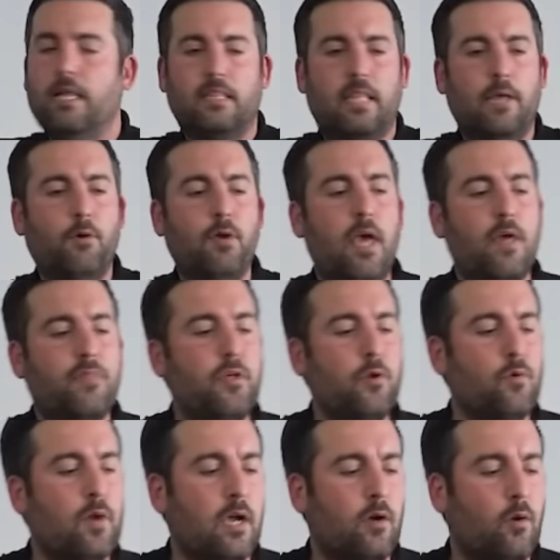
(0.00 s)
Te voy a
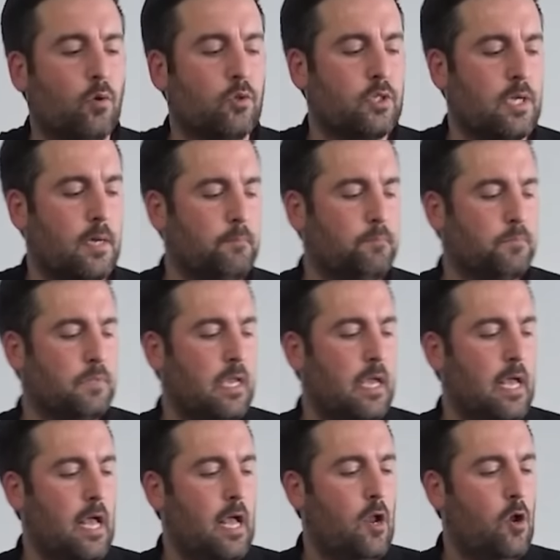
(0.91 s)
decir una cosa.
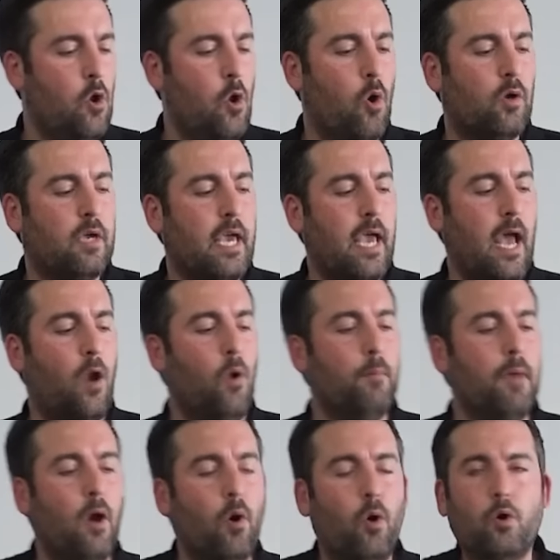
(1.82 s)
Lo que a lo
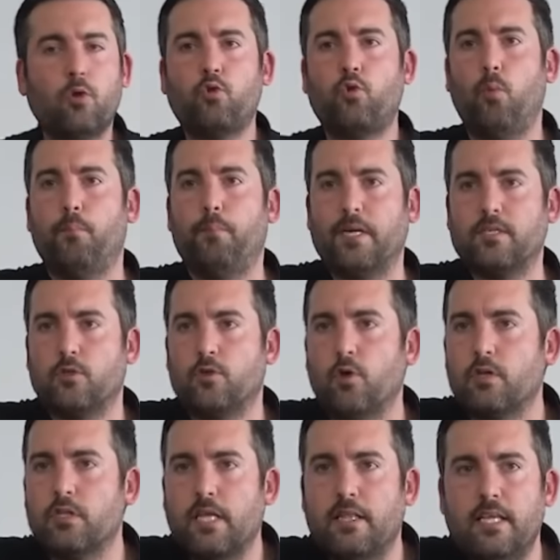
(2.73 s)
mejor tu
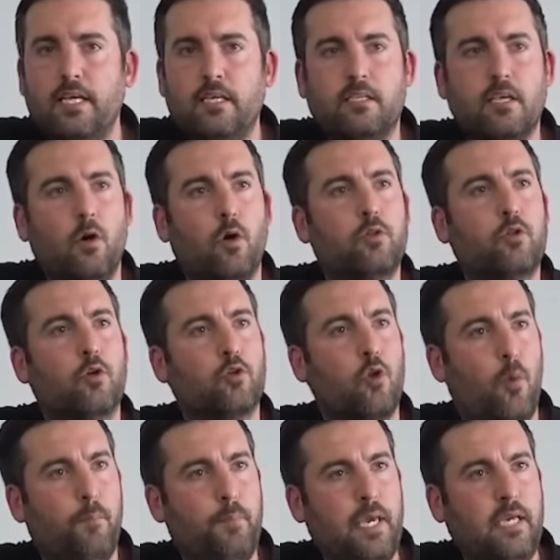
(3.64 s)
pastor te dice, otros
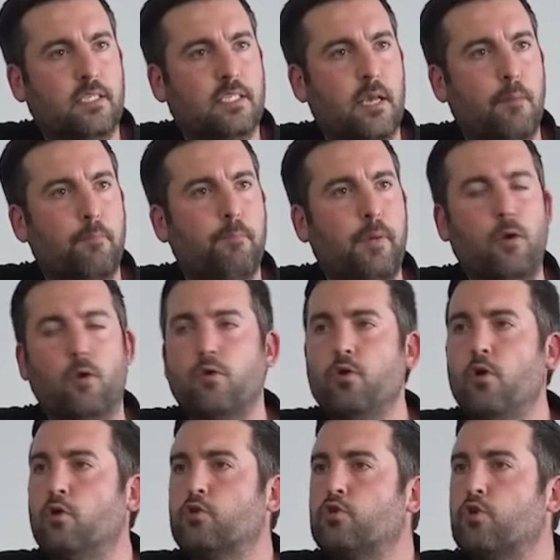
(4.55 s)
lo piensan, pero
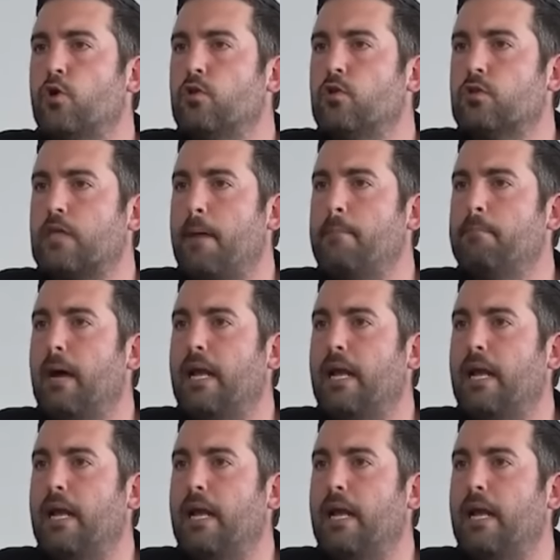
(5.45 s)
no son tan